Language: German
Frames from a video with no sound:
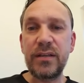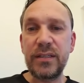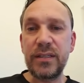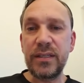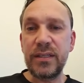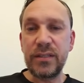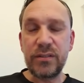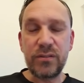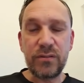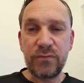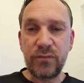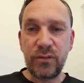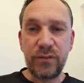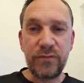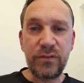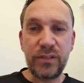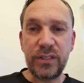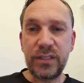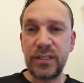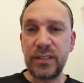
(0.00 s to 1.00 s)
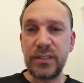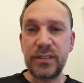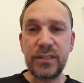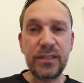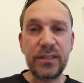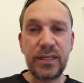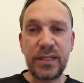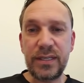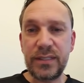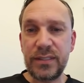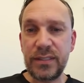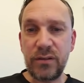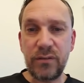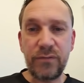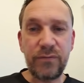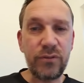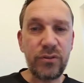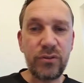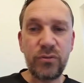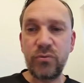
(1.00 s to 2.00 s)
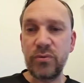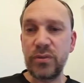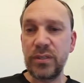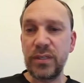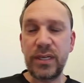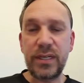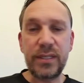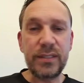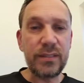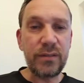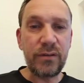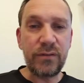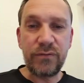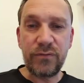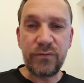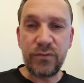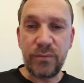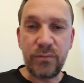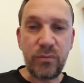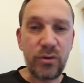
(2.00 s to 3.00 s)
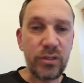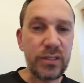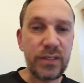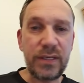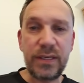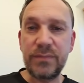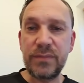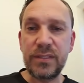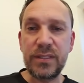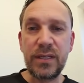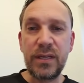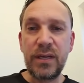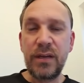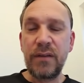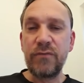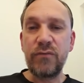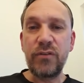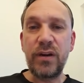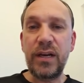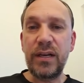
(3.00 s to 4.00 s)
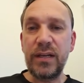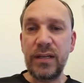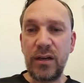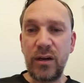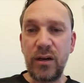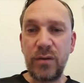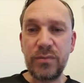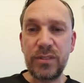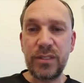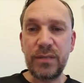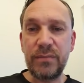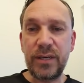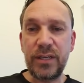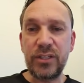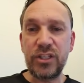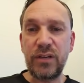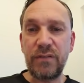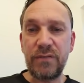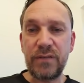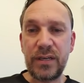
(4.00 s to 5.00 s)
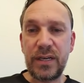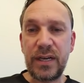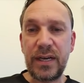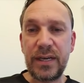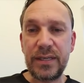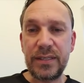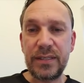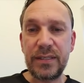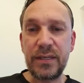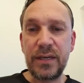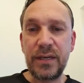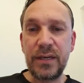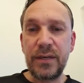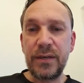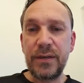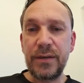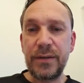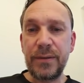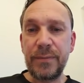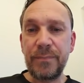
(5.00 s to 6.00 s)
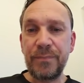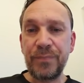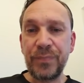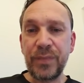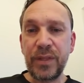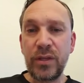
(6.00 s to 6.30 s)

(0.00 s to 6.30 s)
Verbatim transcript: Die gilt sowohl für Christen als auch für Juden, als auch für Moslems, für alle Glaubensgemeinschaften gleich. Ähm,